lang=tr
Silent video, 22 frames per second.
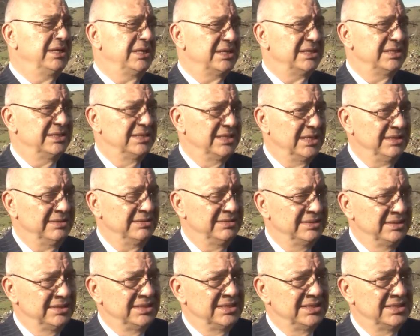yerinden
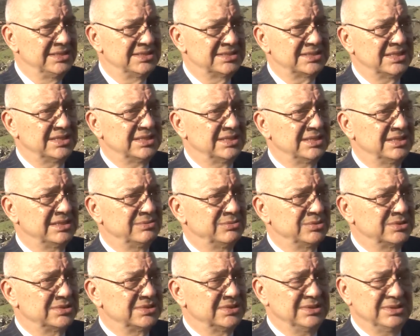
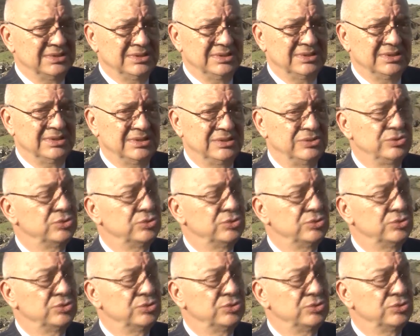insanlarımızı, e,